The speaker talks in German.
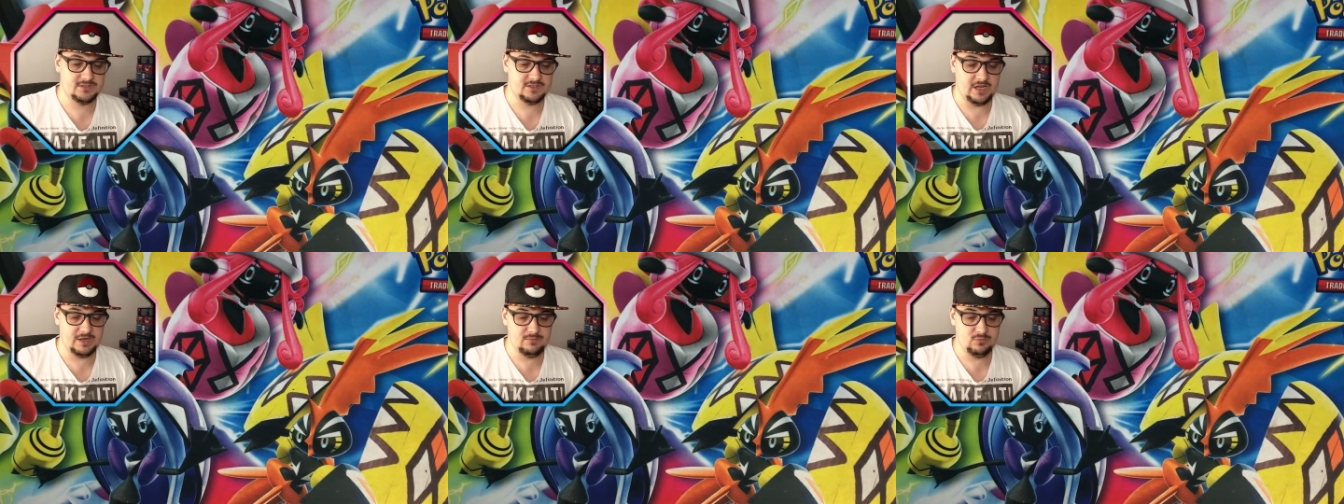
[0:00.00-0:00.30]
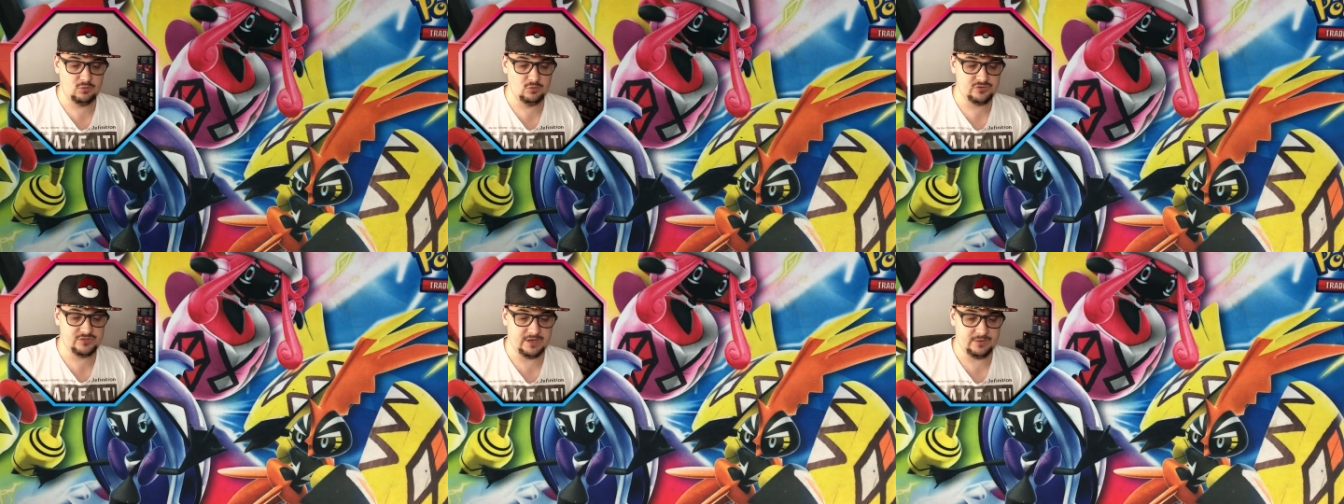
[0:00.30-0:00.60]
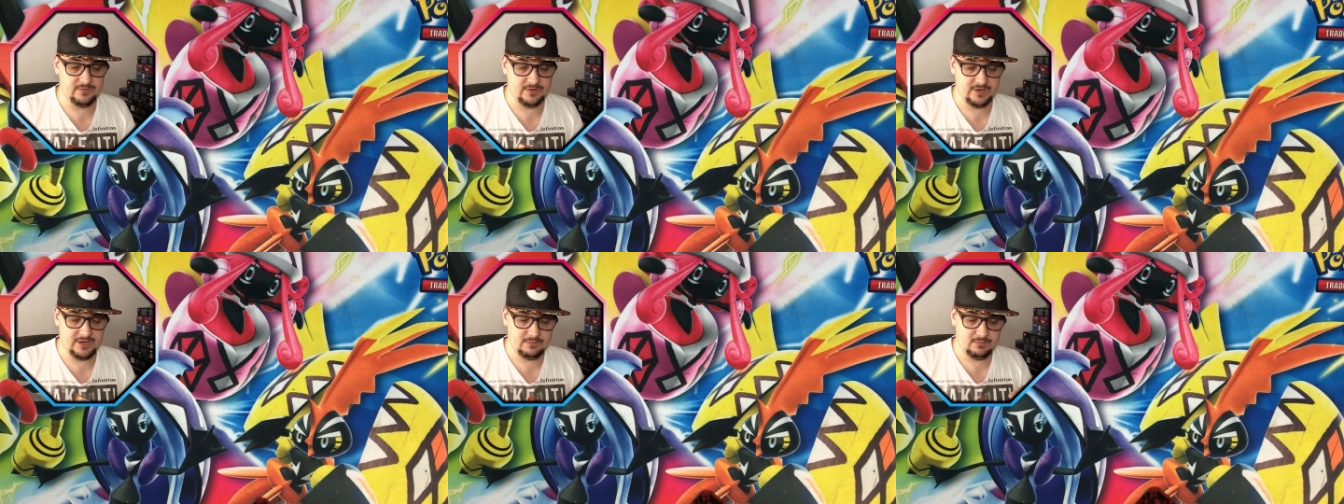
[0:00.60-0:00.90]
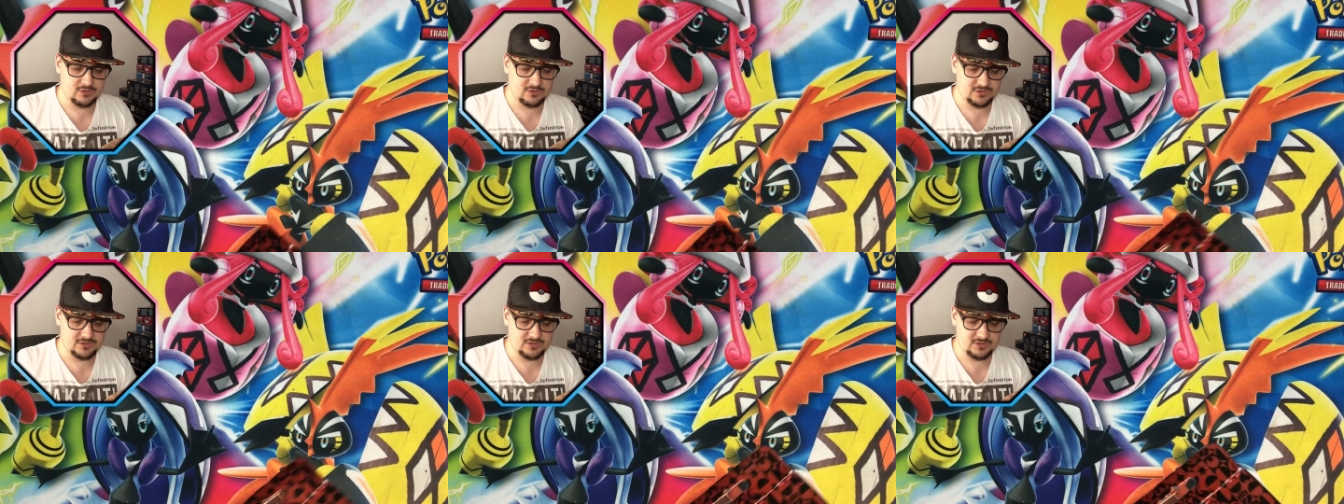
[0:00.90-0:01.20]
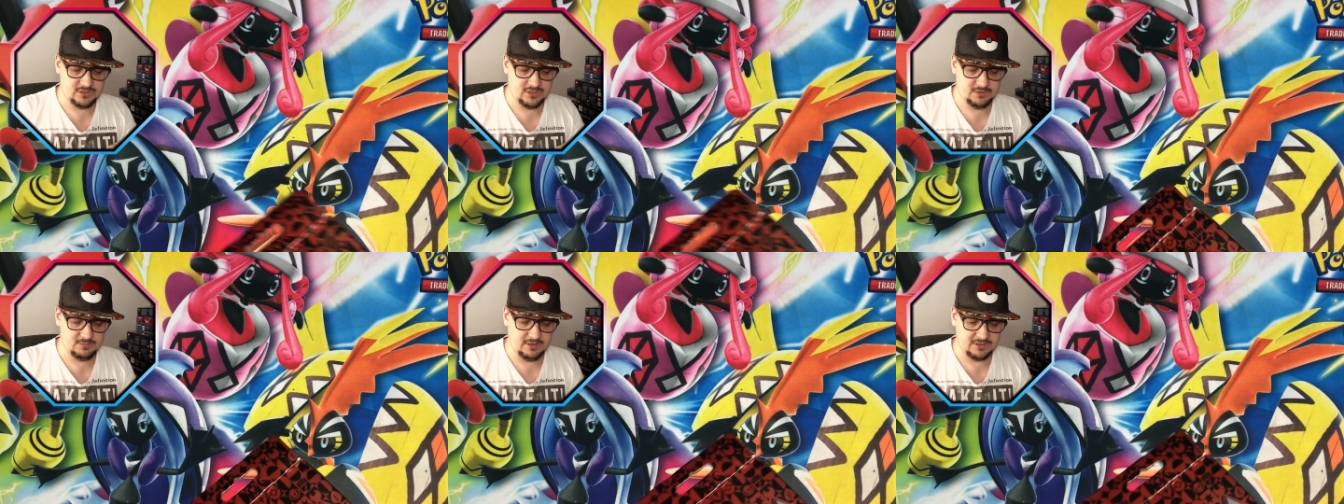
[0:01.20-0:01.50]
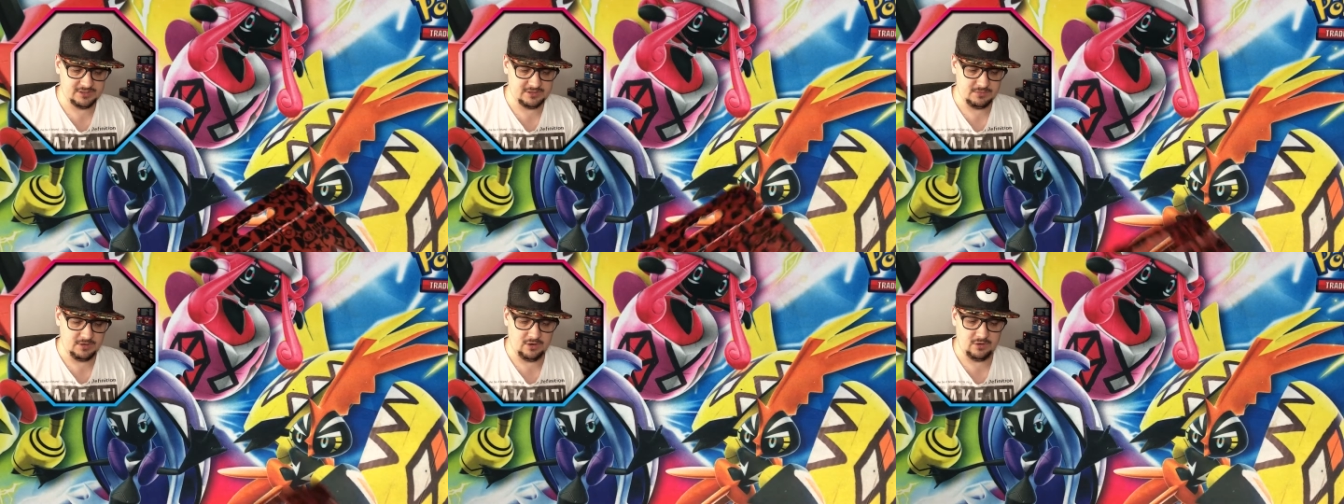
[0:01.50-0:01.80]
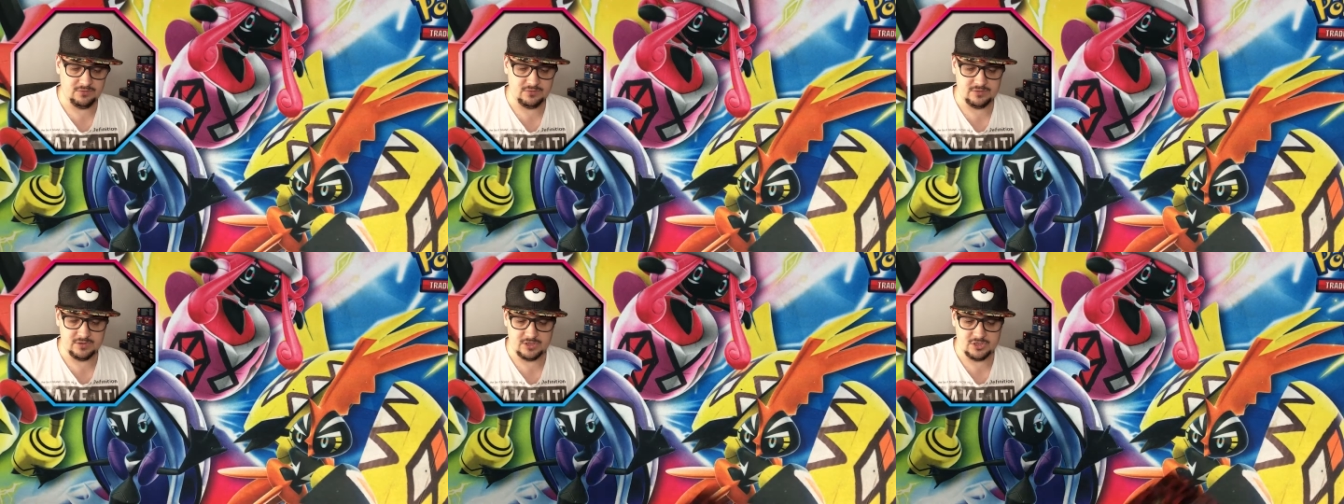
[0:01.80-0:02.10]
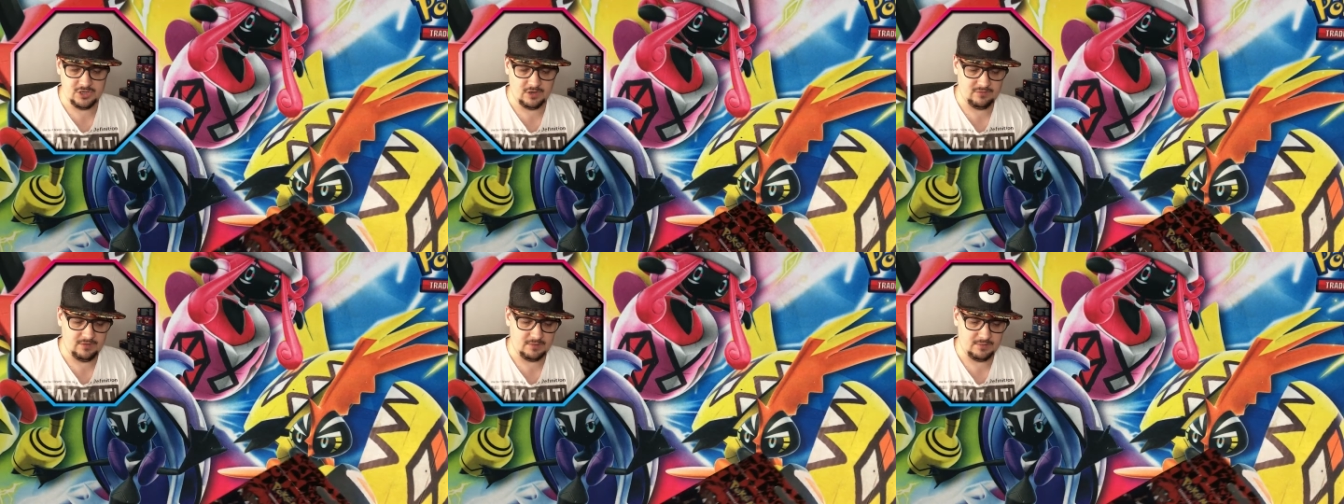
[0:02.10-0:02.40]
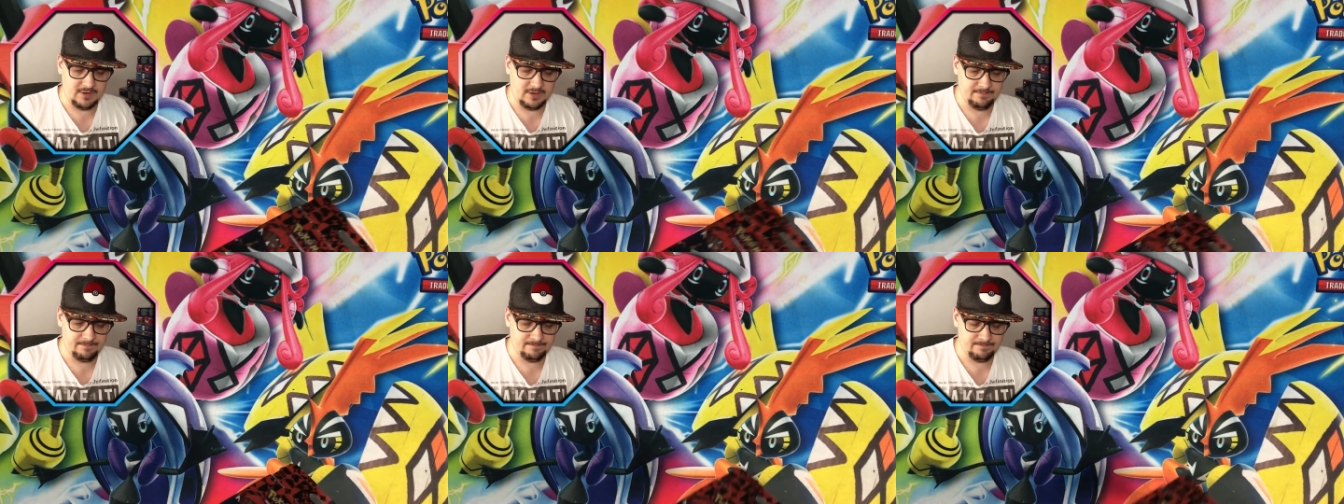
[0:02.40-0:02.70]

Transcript: Drei Booster haben wir in der Box. Ich mache sie mal auf und dann schauen wir mal.